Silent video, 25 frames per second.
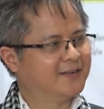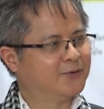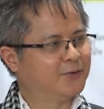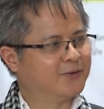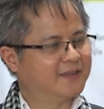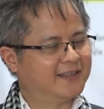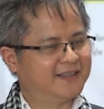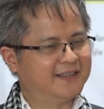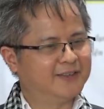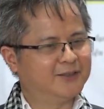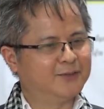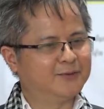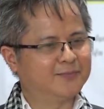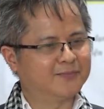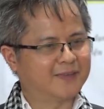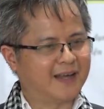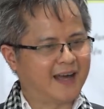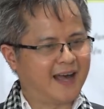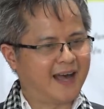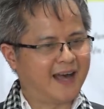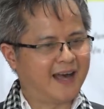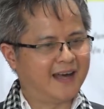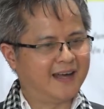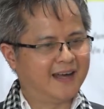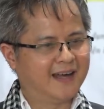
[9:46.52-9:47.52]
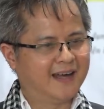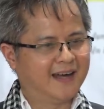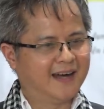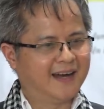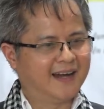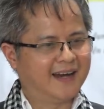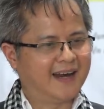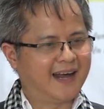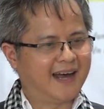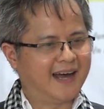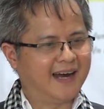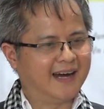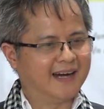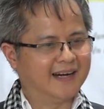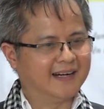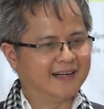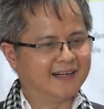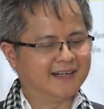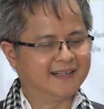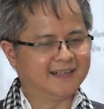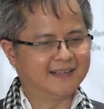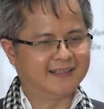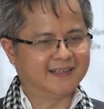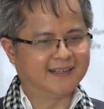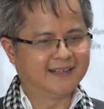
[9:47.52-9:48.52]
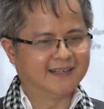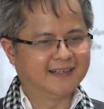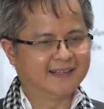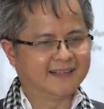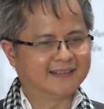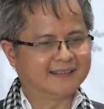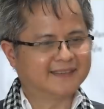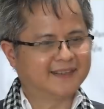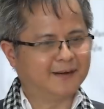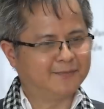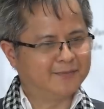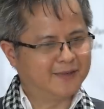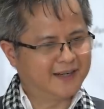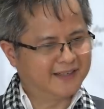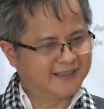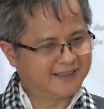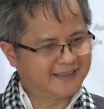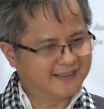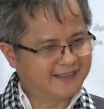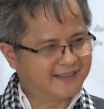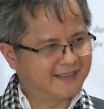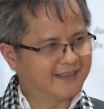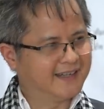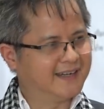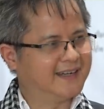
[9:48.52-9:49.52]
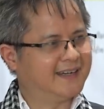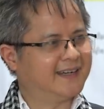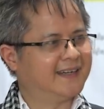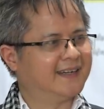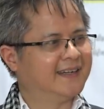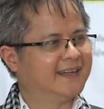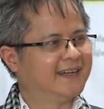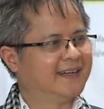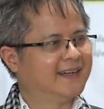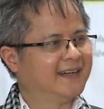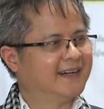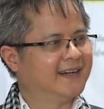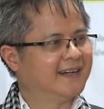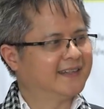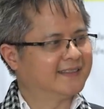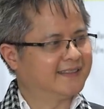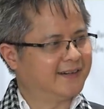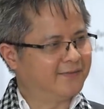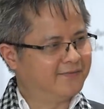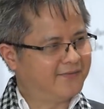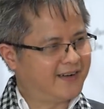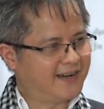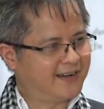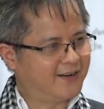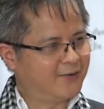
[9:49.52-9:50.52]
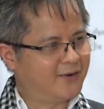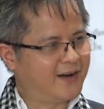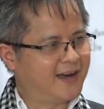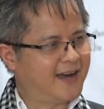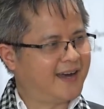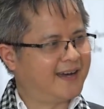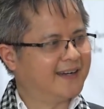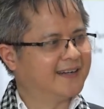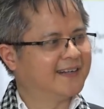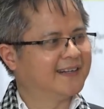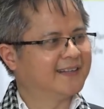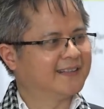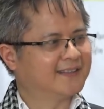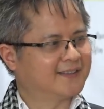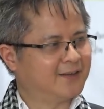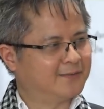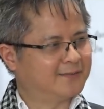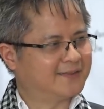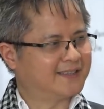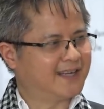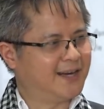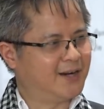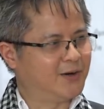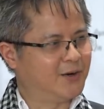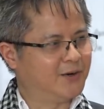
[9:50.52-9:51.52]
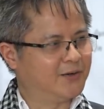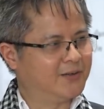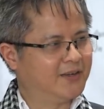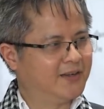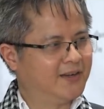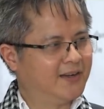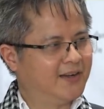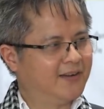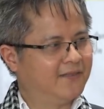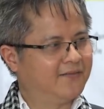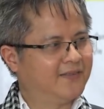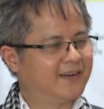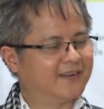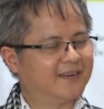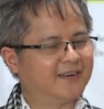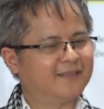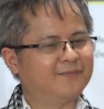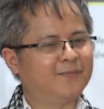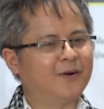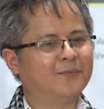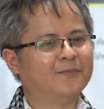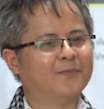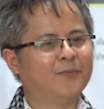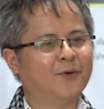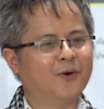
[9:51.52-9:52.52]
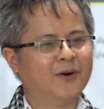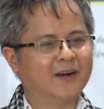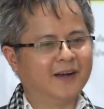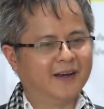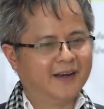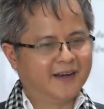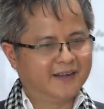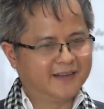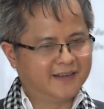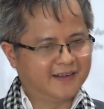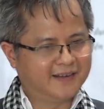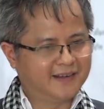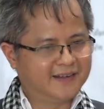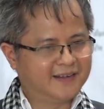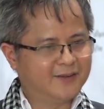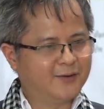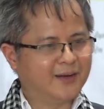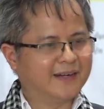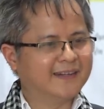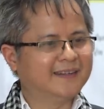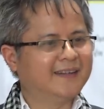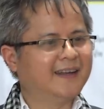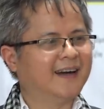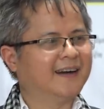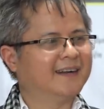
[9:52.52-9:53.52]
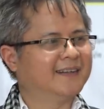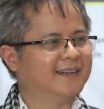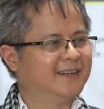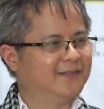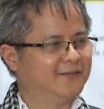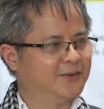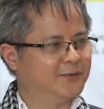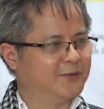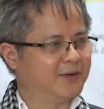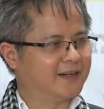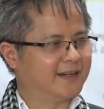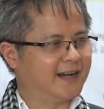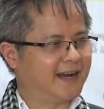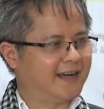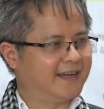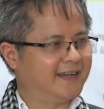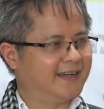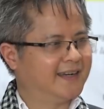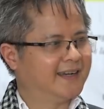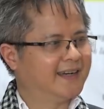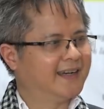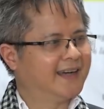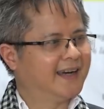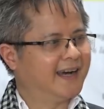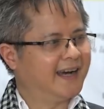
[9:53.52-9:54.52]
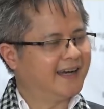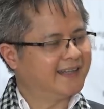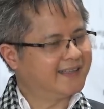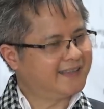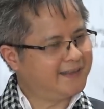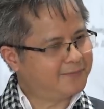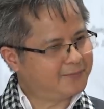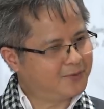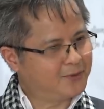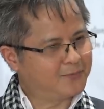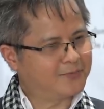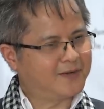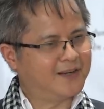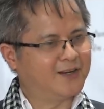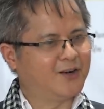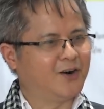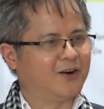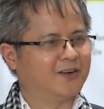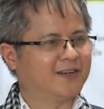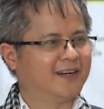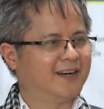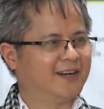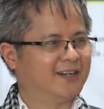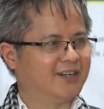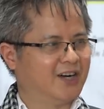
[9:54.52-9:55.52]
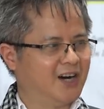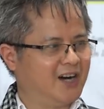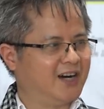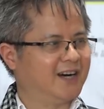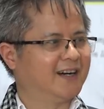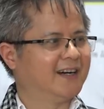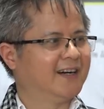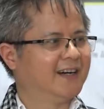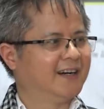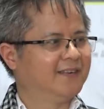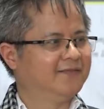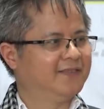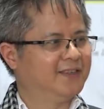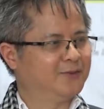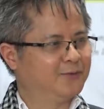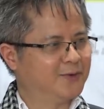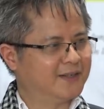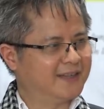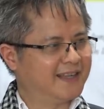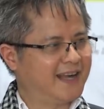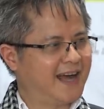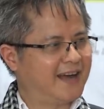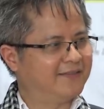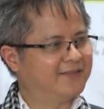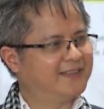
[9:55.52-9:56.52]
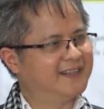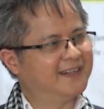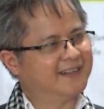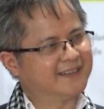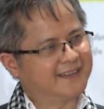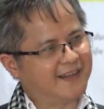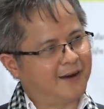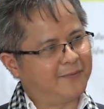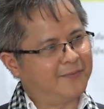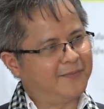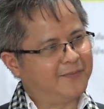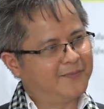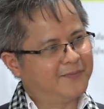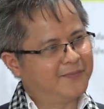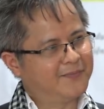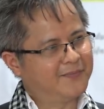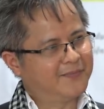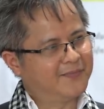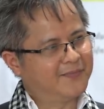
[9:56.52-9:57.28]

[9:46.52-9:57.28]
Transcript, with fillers: cuộc chiến chúng ta là ở trong nền kinh tế ở trong văn hóa trong xã hội và rất mong muốn những người doanh nhân như vụ ở đây hãy tiếp tục cái ngọn cờ đó vì quốc gia vì dân tộc